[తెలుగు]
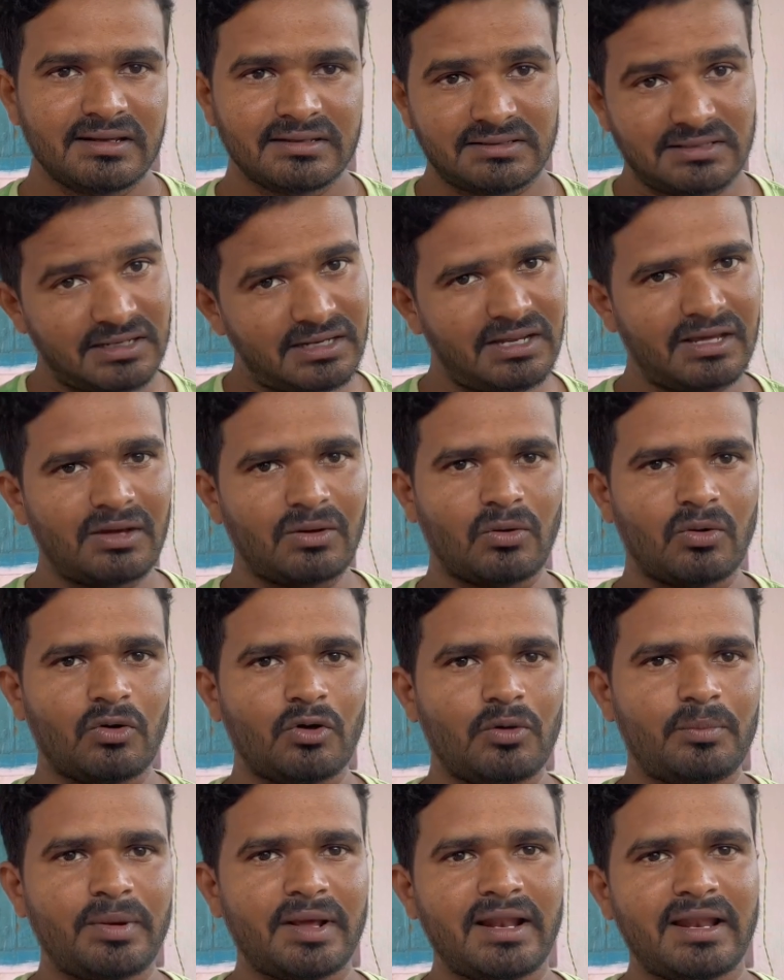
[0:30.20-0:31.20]
చిట్టికి
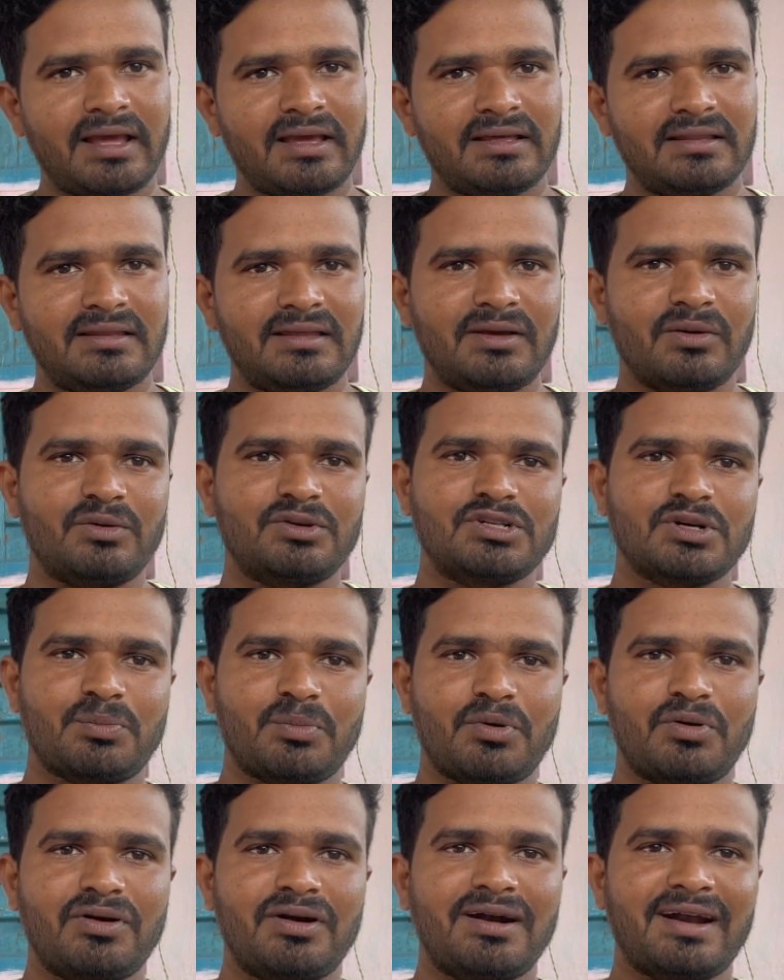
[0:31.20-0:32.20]
రెండో పెళ్ళి అయింది ఎవరు
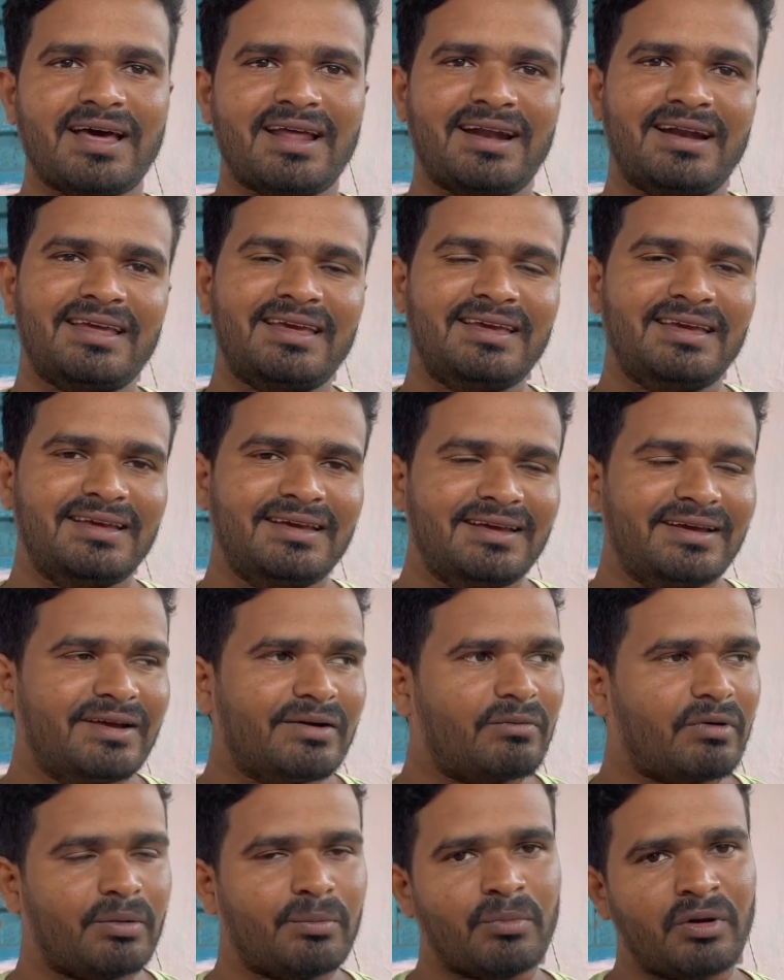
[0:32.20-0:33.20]
చెప్పకుండా ఉండాలని
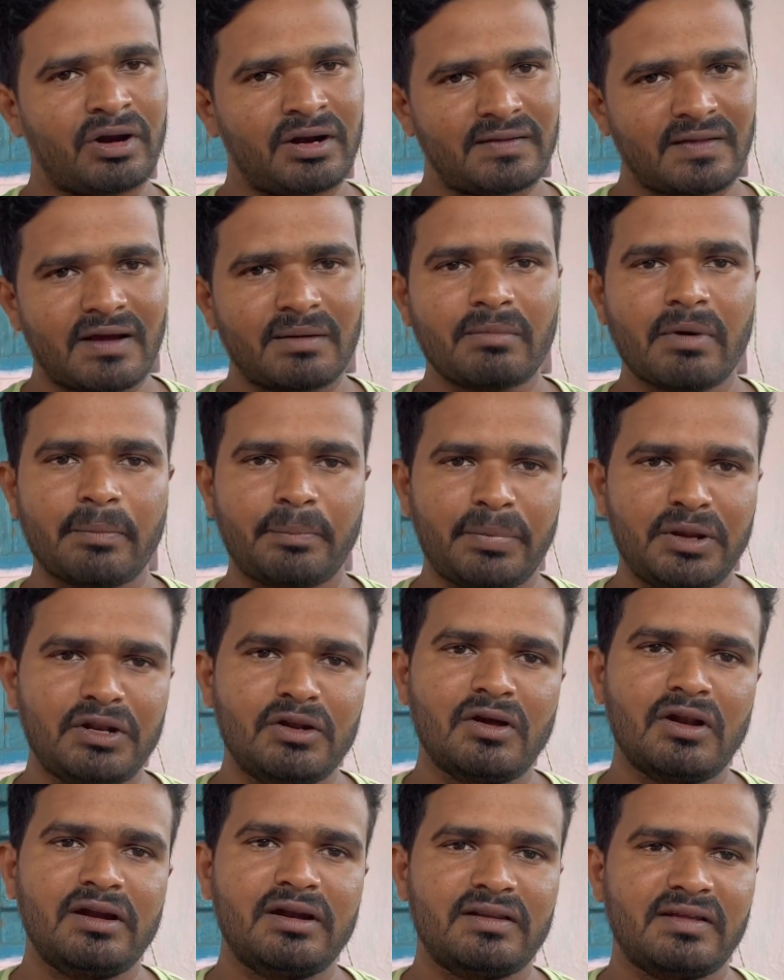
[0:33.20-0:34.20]
వాడు మొన్నటిదాకా మా
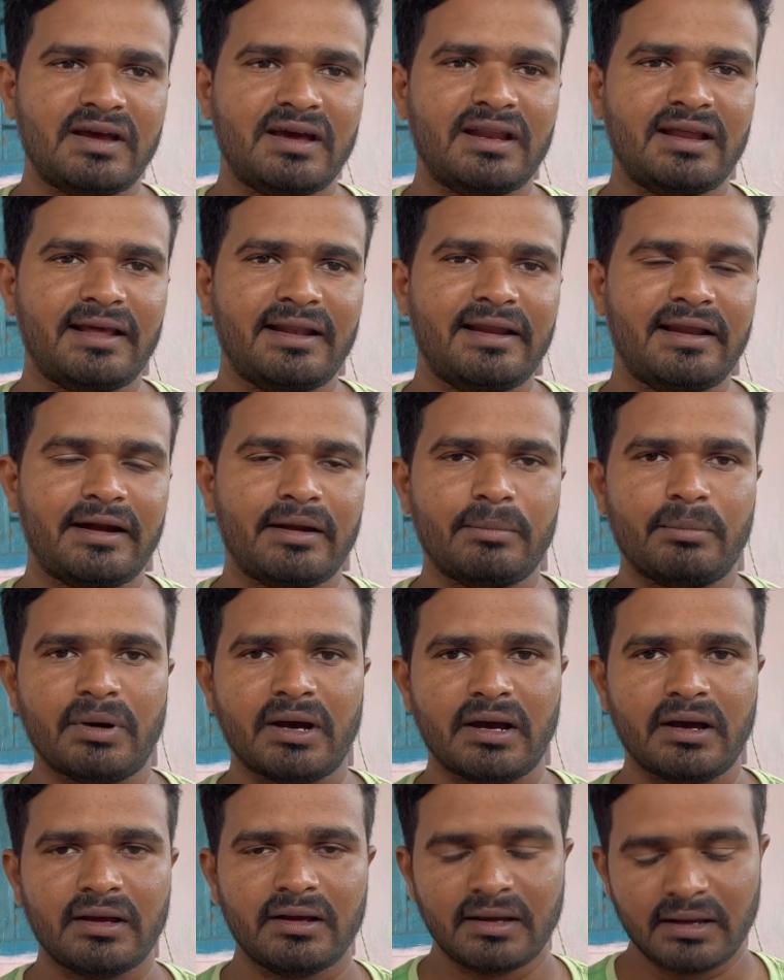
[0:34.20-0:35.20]
పిన్నోళ్ళ దగ్గరికి వెళ్ళాడబ్బా
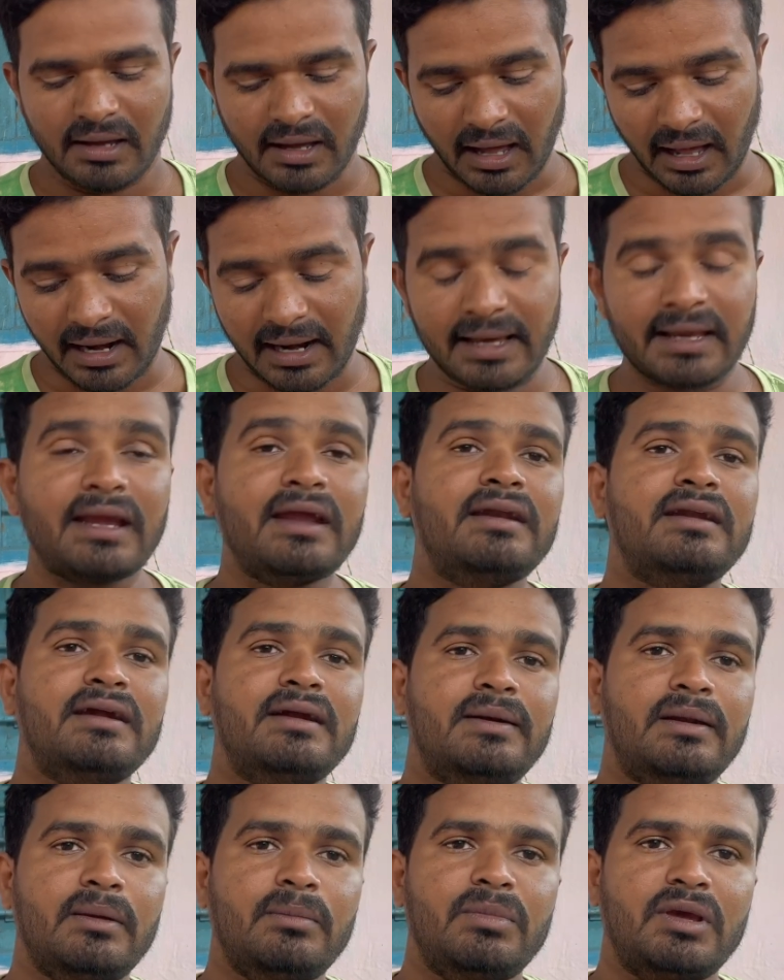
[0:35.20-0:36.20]
అలాగే
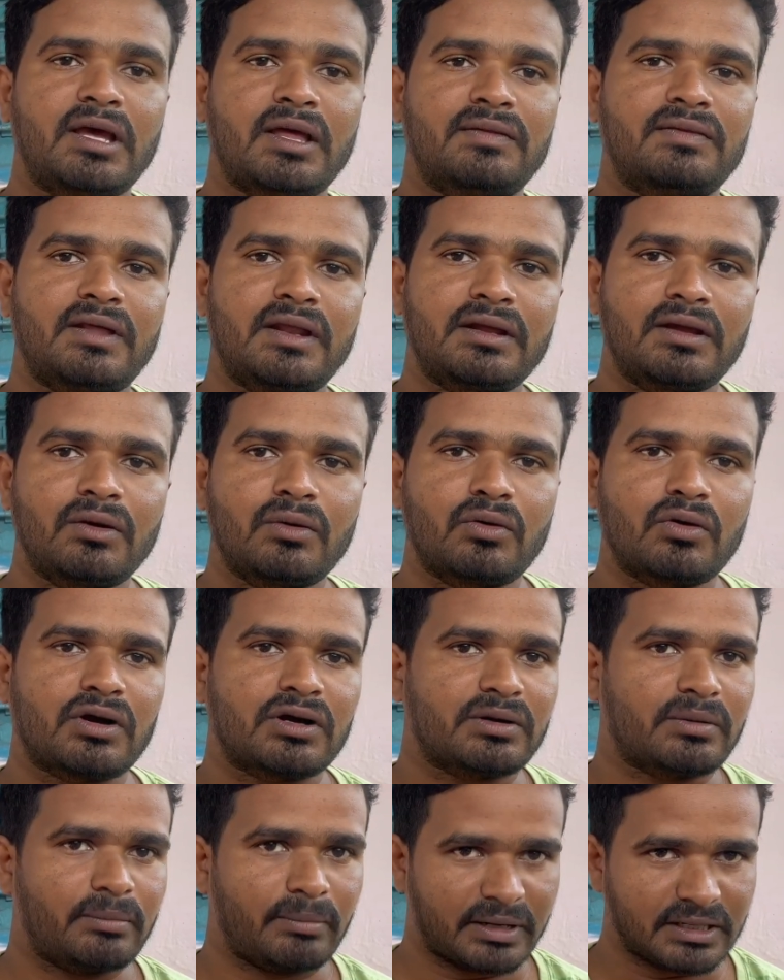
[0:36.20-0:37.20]
ఏంటంటే మీ అందరికీ ఇంకొక
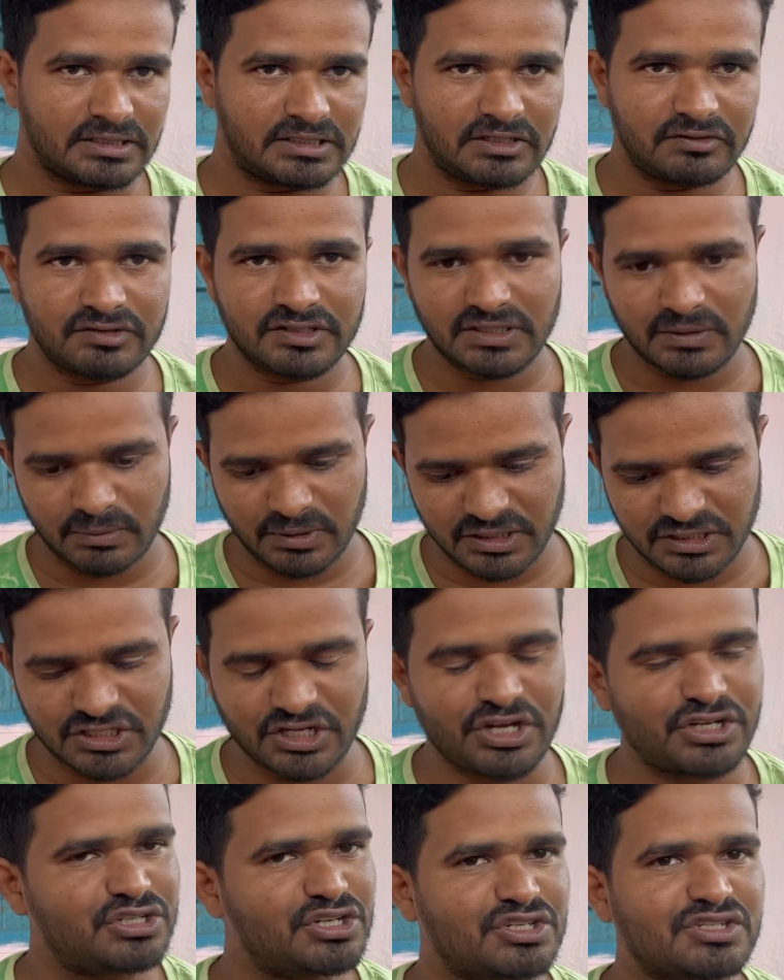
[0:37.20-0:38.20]
మంచి విషయం నేను
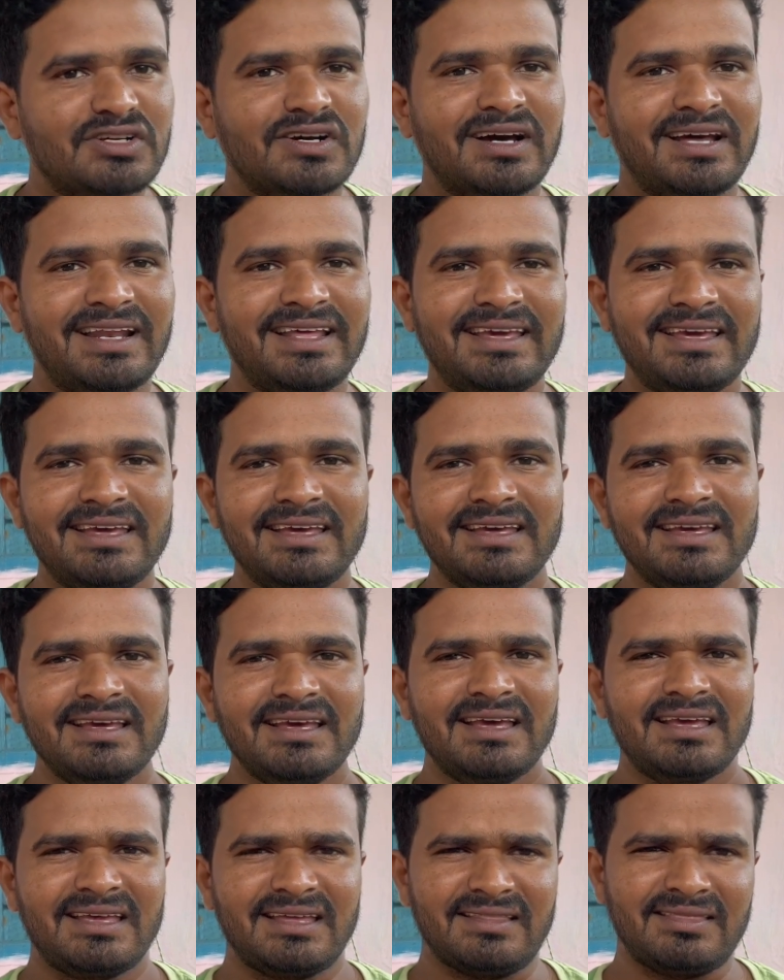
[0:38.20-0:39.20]
షేర్ చేసుకోవాలి
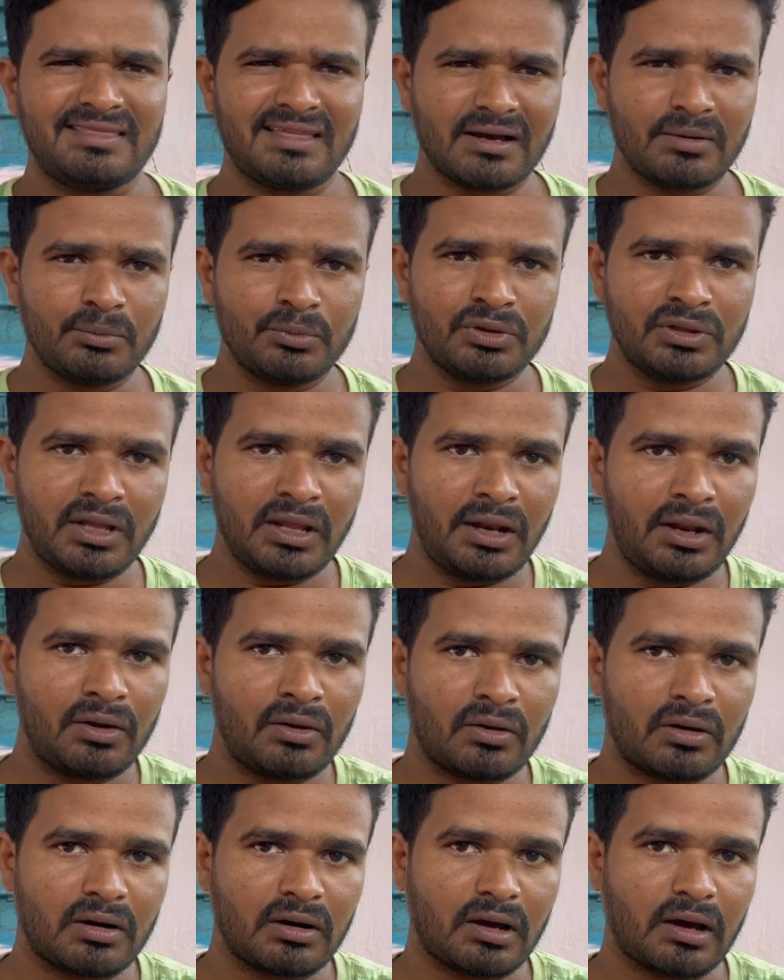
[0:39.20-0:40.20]
ఇంతకుముందే నేను
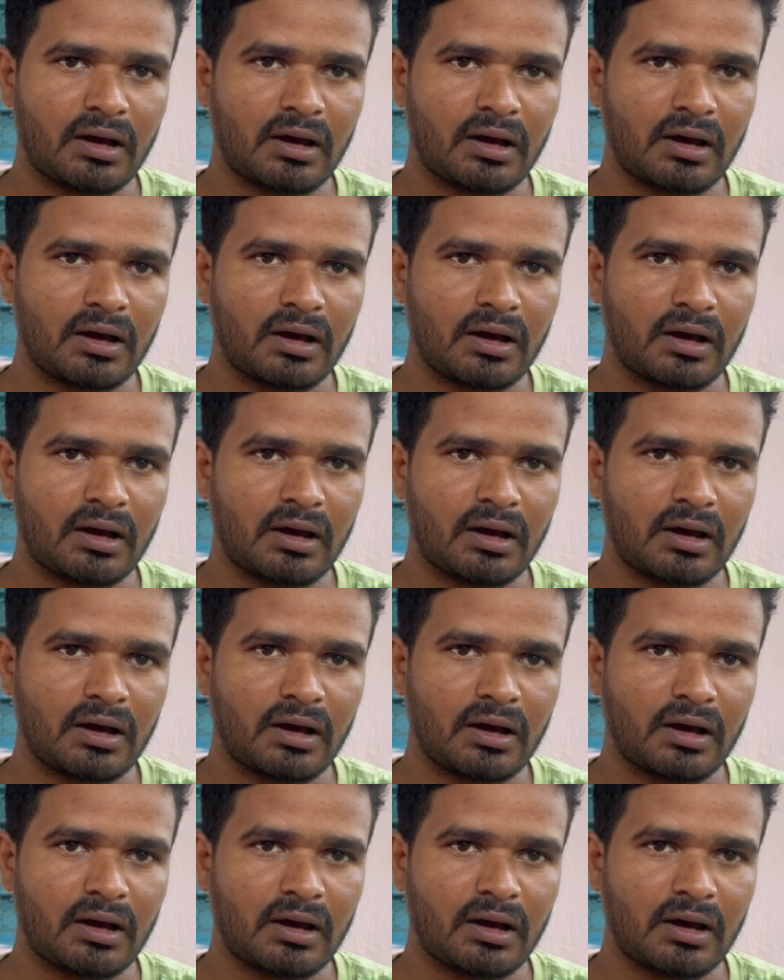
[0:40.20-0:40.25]
ఒక